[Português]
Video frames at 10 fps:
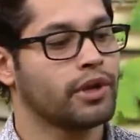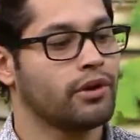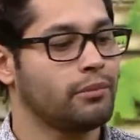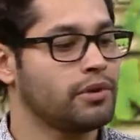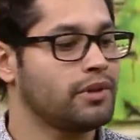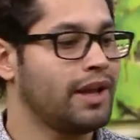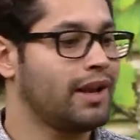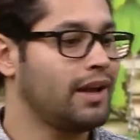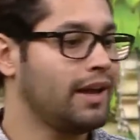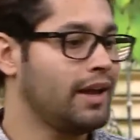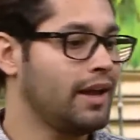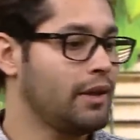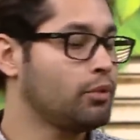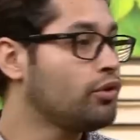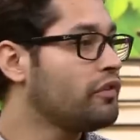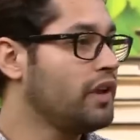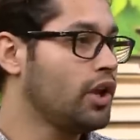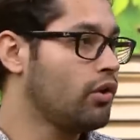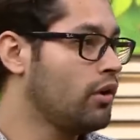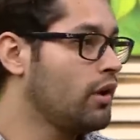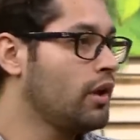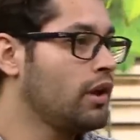porque o cabelo dela é muito fino.